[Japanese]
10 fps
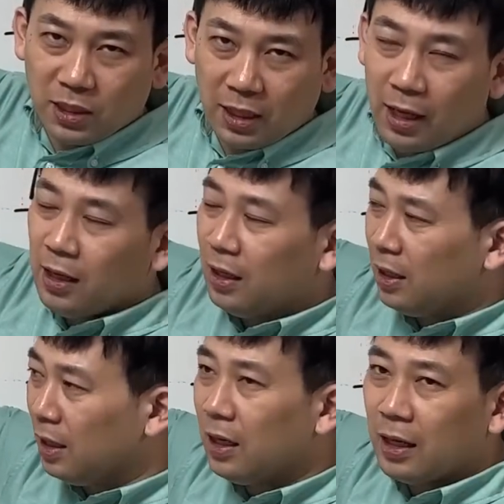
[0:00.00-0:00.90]
したね。
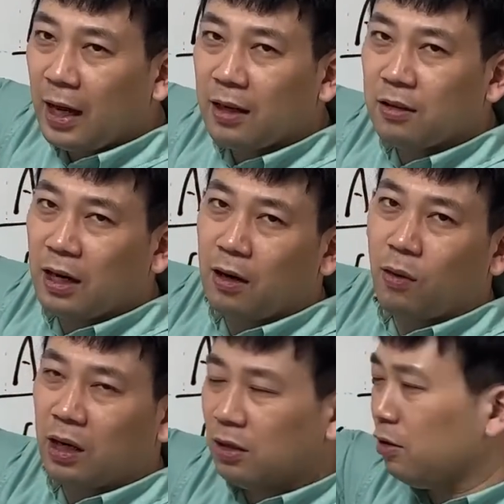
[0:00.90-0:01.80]
各くらいの
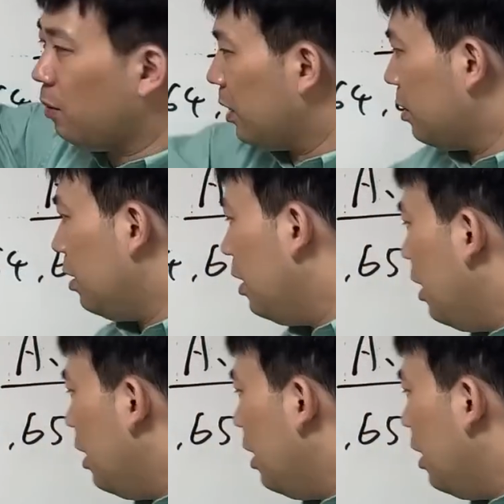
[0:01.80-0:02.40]
は9の倍数。